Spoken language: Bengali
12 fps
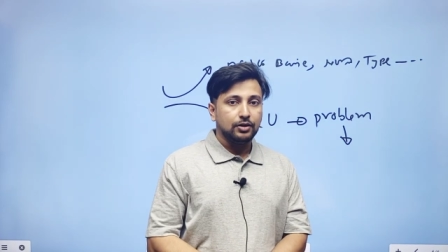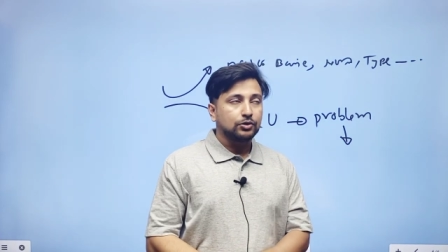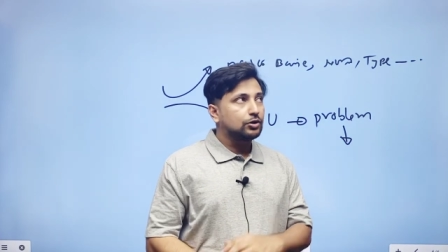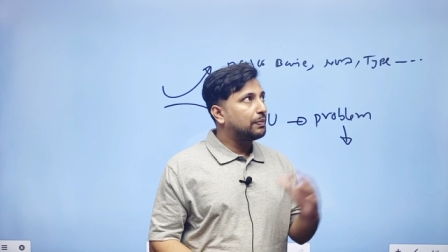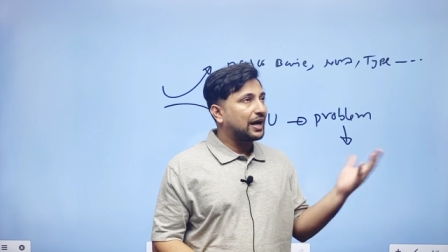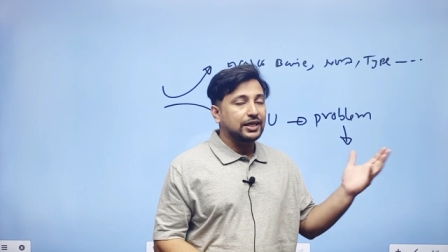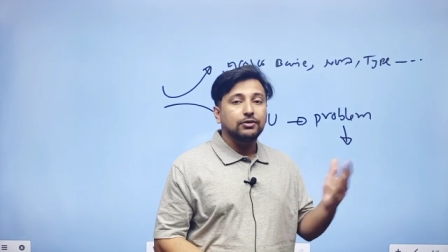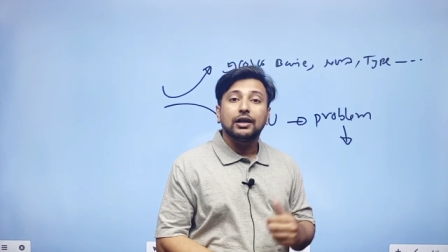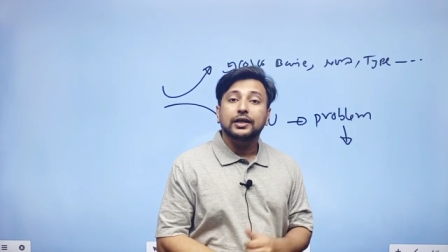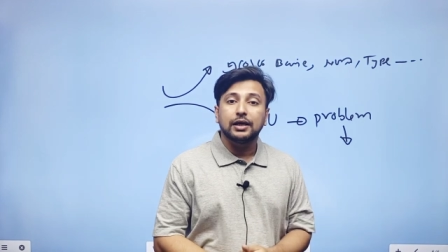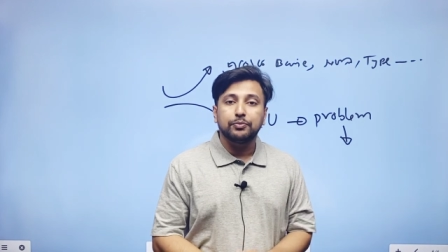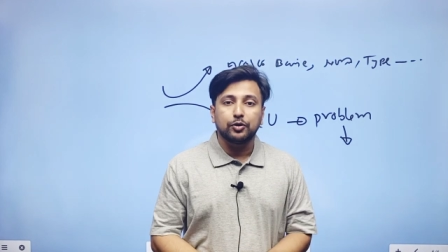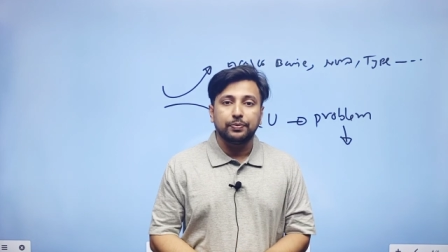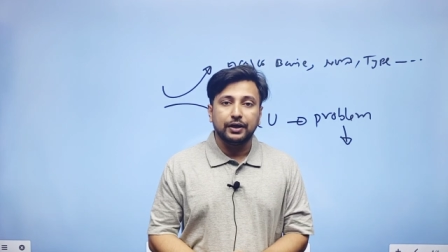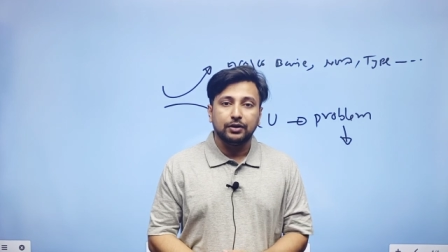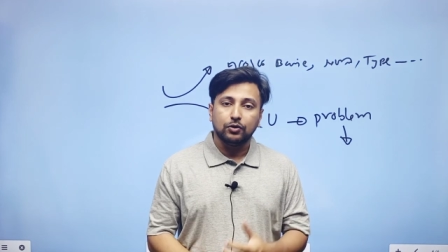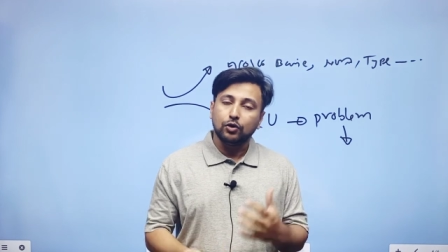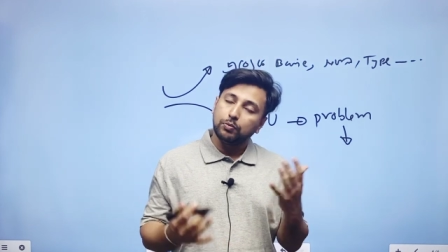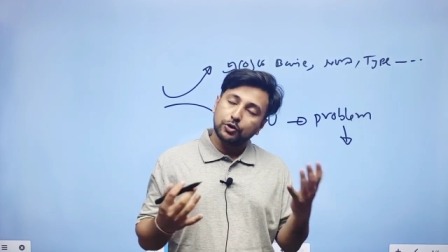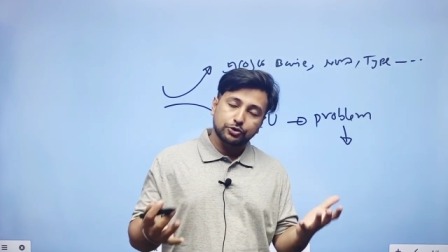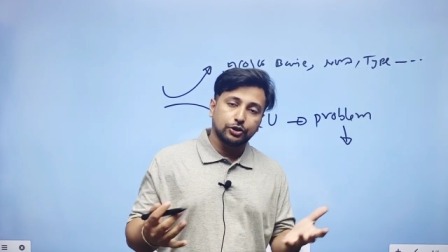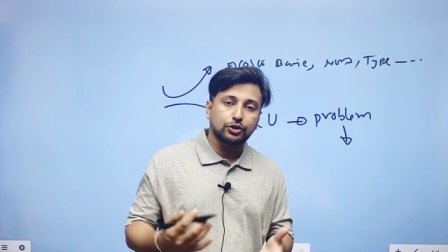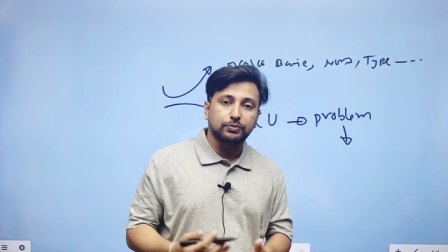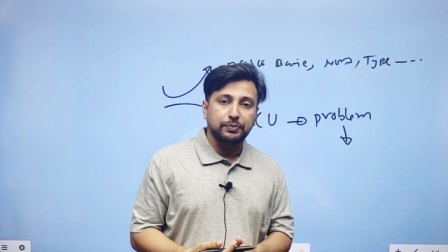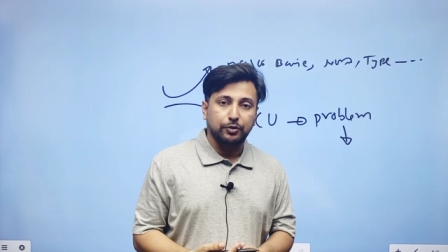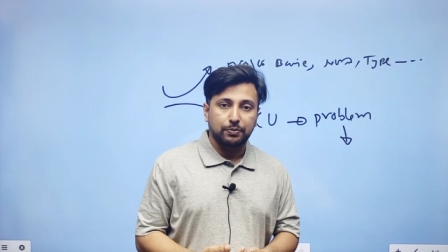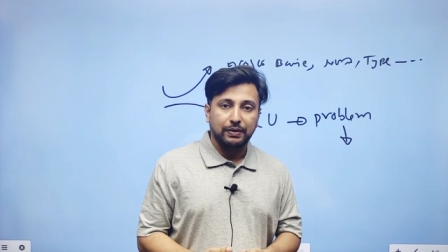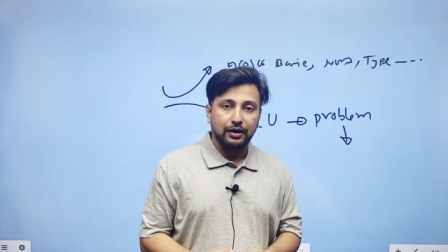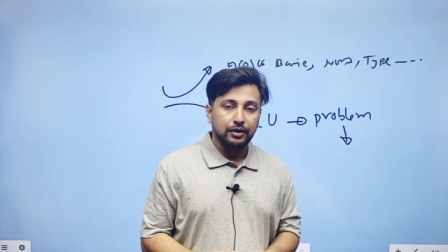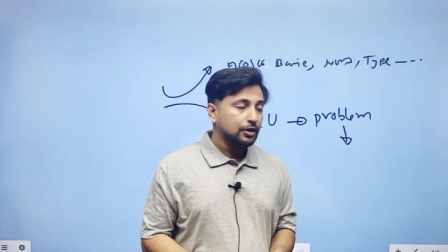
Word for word: তো বাকিগুলো কে পড়বে অবশ্যই তুমি পড়বা